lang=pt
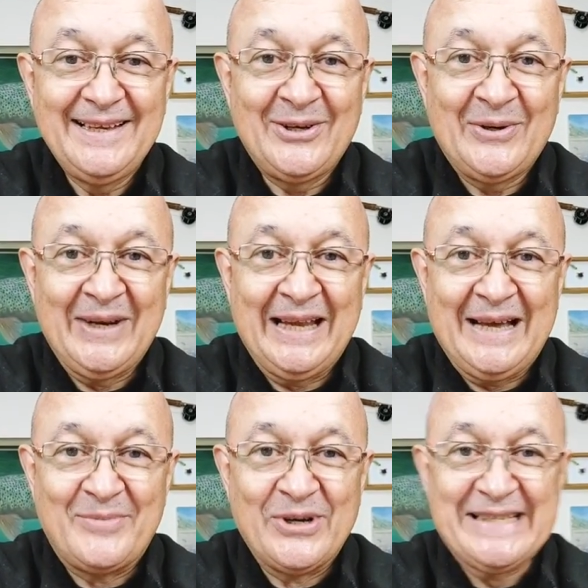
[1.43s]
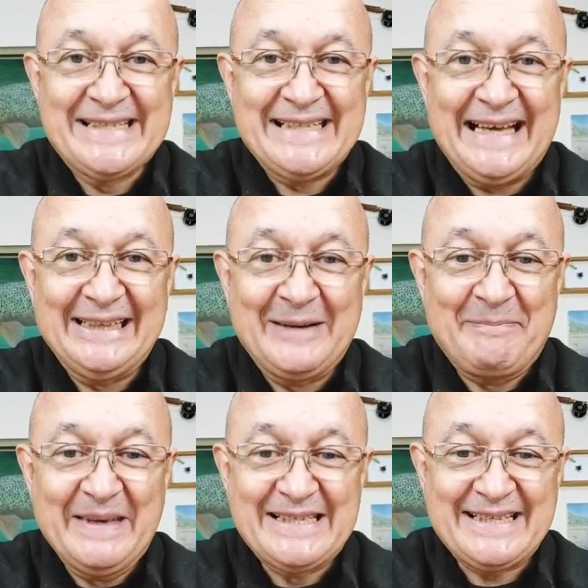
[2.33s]
Olá, moçada
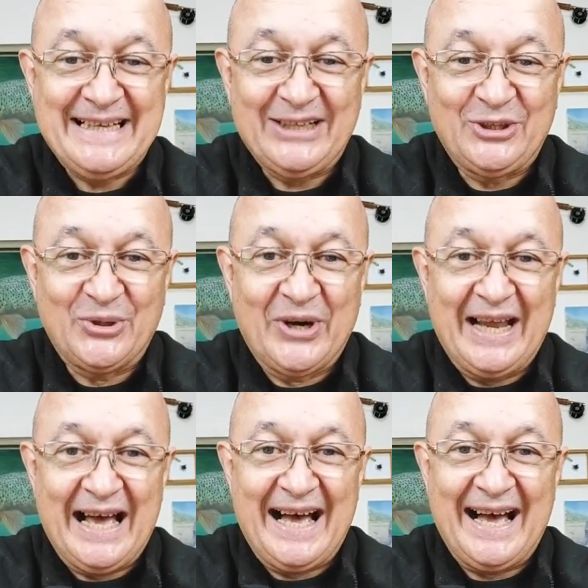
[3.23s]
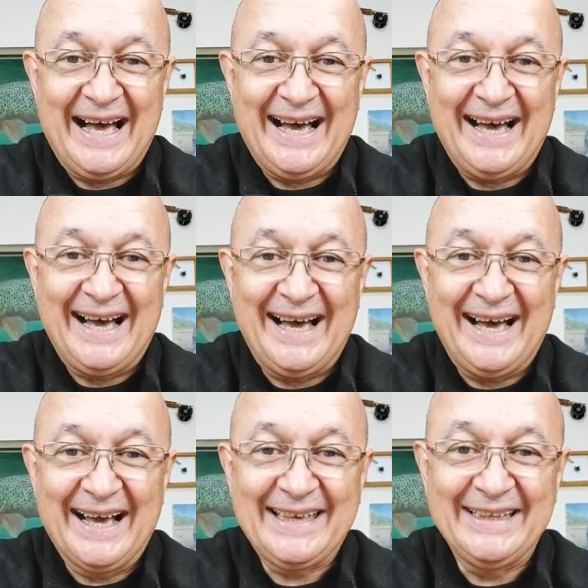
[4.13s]

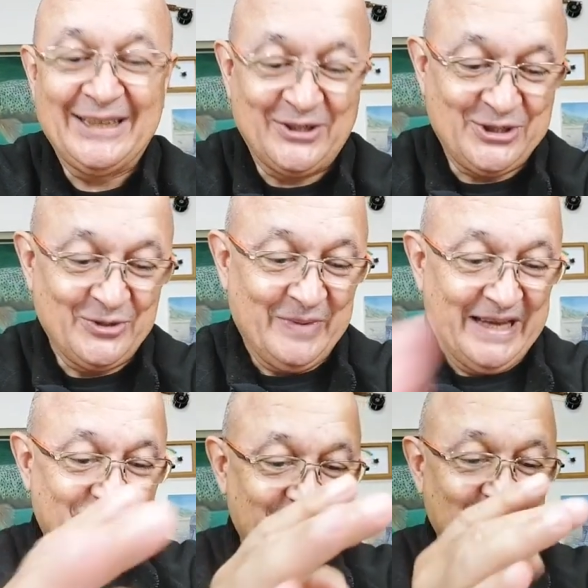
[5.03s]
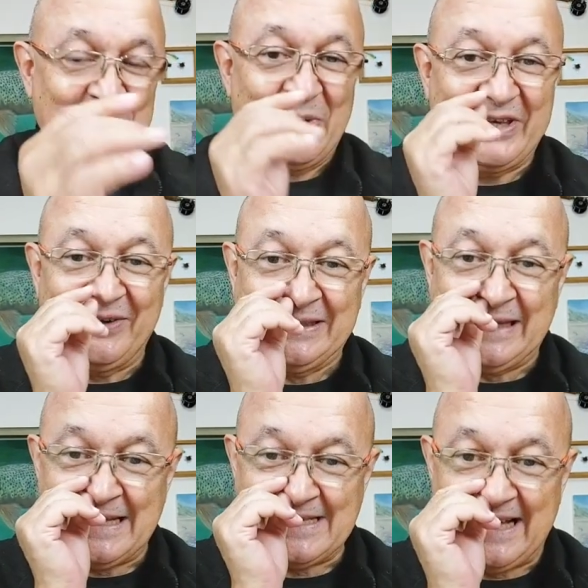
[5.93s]
pescadora! Aqui tá o tio Betinho, um pouquinho
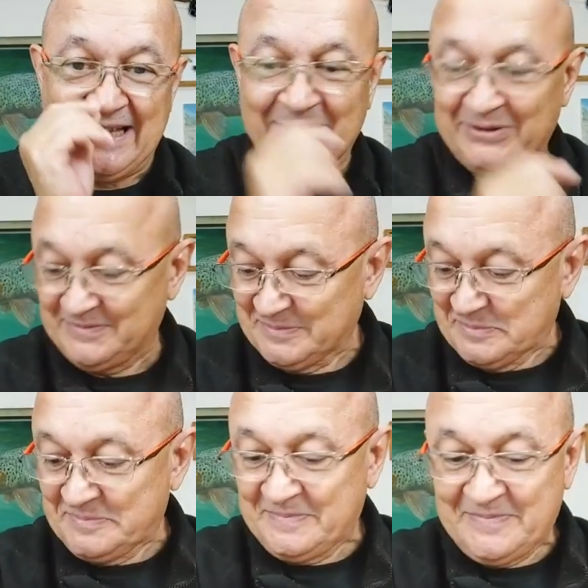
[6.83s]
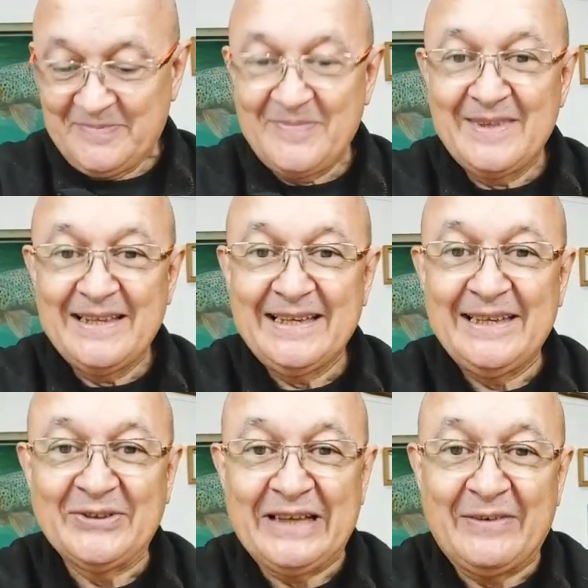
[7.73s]
atrasado,
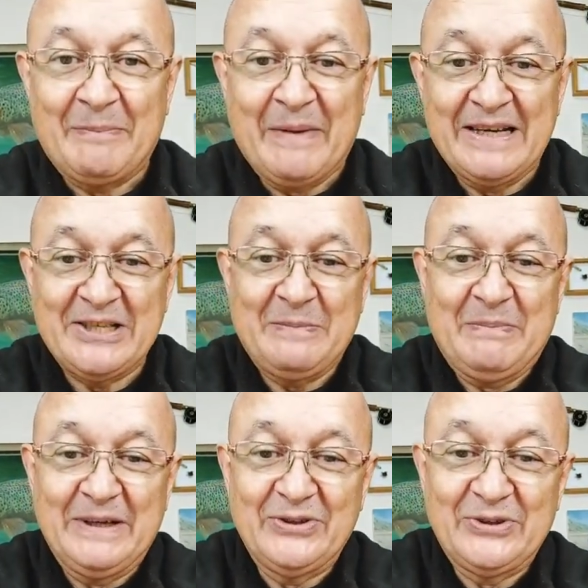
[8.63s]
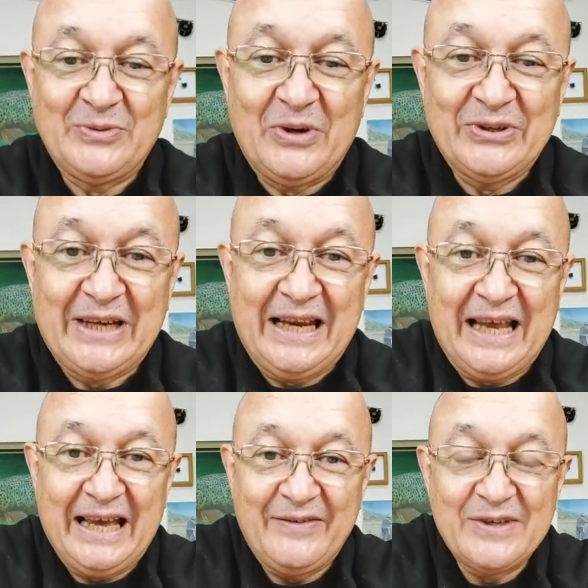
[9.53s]
que eu estava participando de uma outra
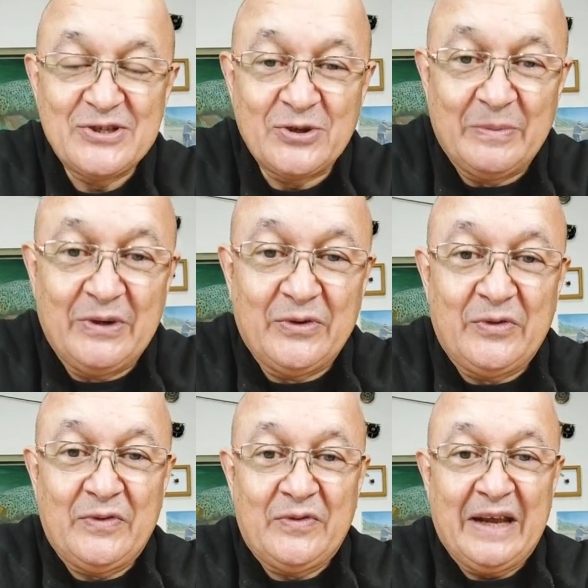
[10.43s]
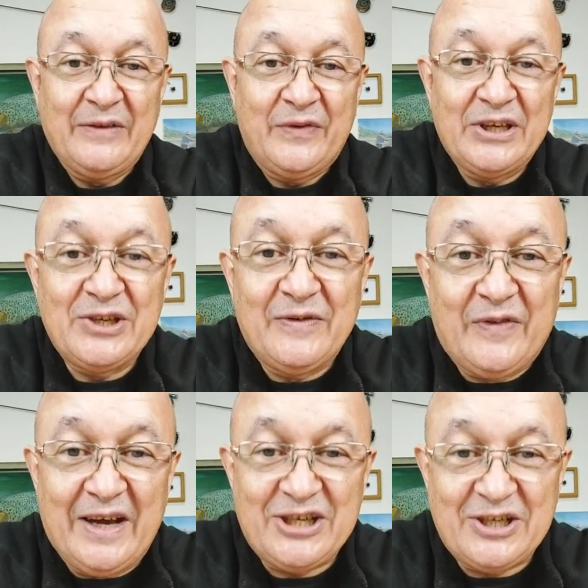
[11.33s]
live sobre o Fly Fishing
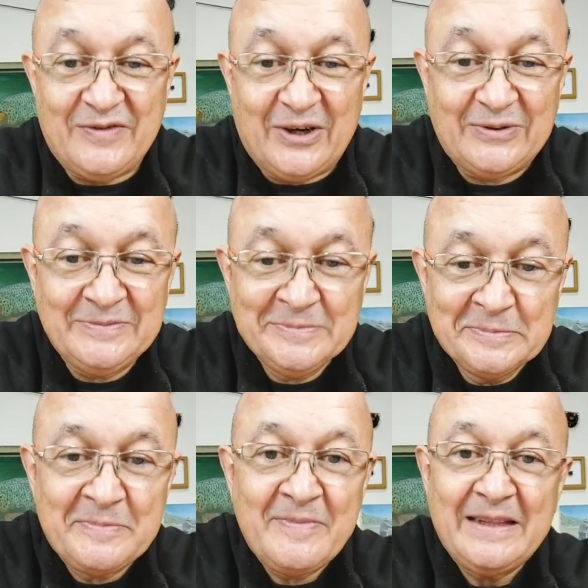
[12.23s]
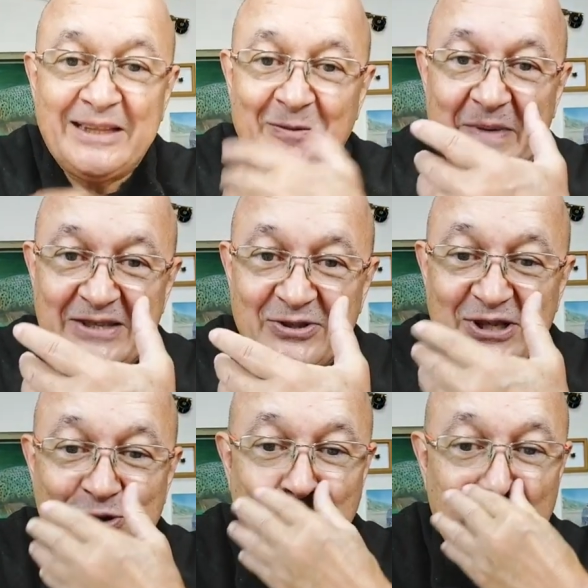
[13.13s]
Festival, então peço
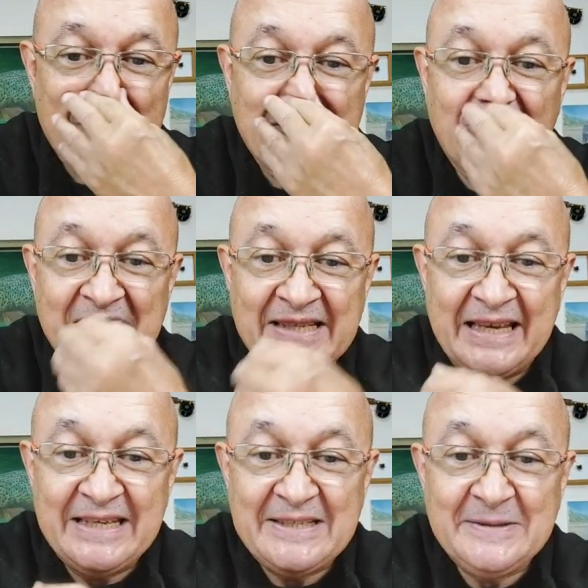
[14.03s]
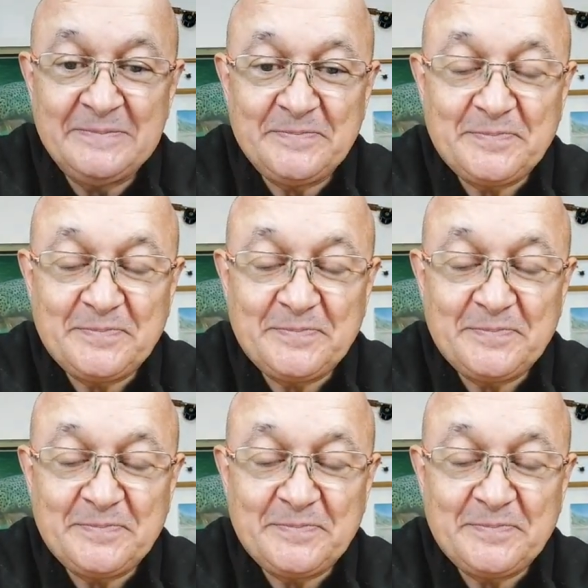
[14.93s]
desculpas a vocês.